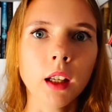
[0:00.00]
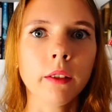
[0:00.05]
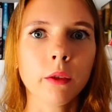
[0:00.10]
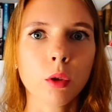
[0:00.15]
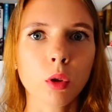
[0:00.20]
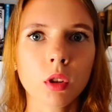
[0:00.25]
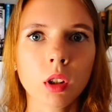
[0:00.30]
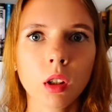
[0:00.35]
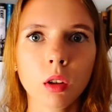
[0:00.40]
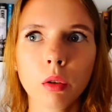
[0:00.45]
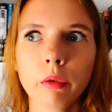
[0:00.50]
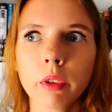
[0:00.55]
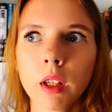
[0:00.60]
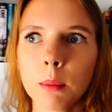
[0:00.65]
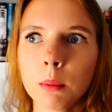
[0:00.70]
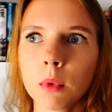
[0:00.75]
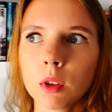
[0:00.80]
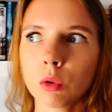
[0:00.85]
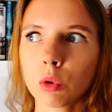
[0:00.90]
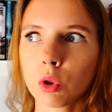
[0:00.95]
Все остальное
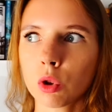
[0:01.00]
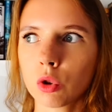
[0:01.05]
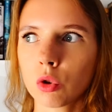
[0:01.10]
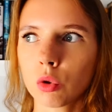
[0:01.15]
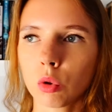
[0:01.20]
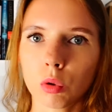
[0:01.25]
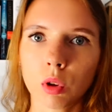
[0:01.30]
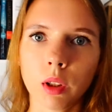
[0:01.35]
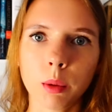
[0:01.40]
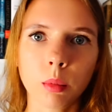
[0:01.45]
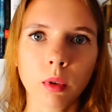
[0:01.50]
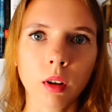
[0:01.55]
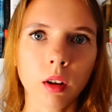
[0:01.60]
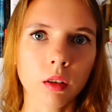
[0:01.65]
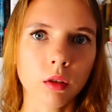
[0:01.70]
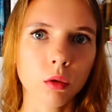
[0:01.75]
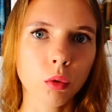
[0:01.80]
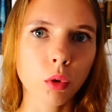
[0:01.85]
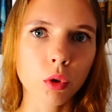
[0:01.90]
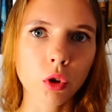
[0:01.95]
время дождь шел
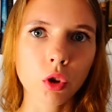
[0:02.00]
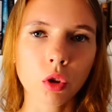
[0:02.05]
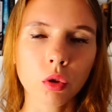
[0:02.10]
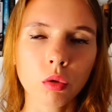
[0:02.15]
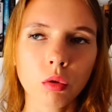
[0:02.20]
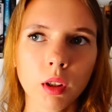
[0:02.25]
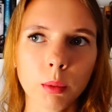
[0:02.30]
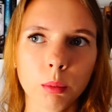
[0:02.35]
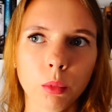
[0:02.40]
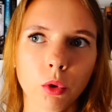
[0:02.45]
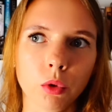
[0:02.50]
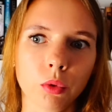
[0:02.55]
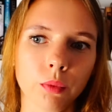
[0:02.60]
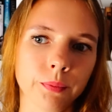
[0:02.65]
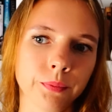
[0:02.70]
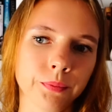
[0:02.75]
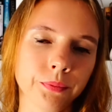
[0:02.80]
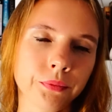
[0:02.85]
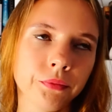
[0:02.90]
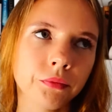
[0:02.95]
либо ночью, либо он